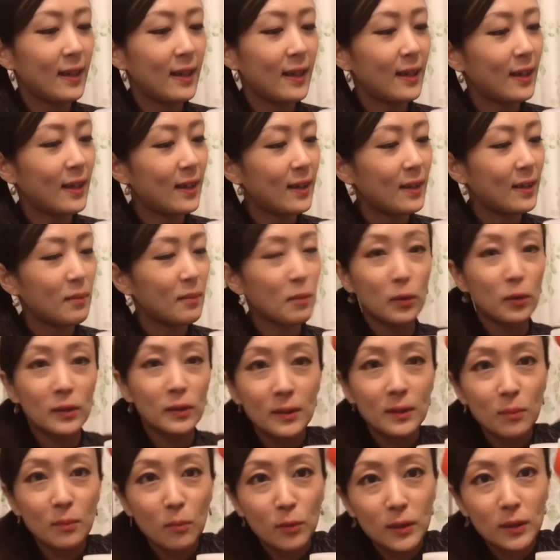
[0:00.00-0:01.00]
まあ、こっちも
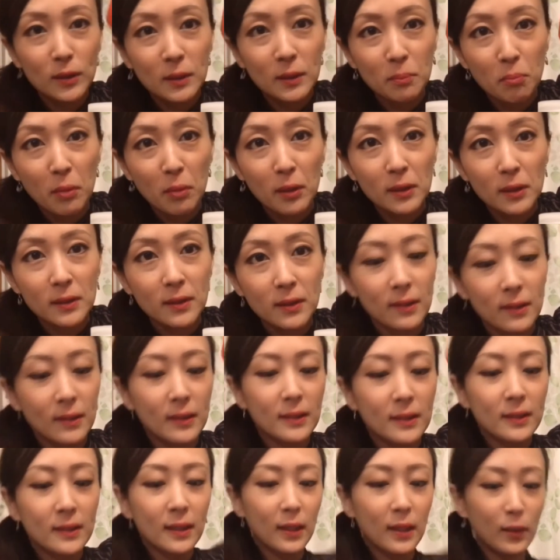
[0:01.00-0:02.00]
失敗したんですけ
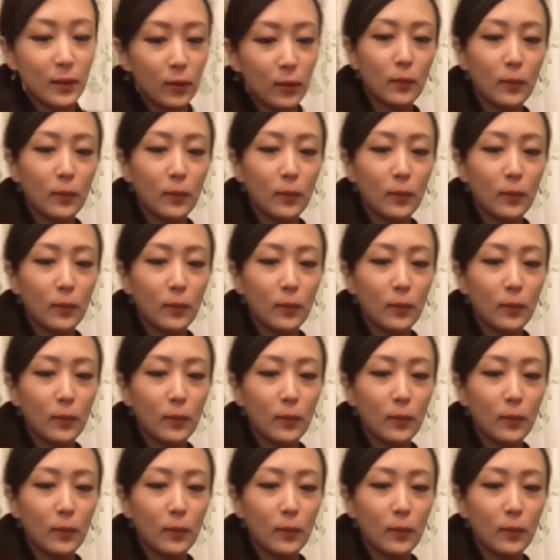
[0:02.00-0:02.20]
ど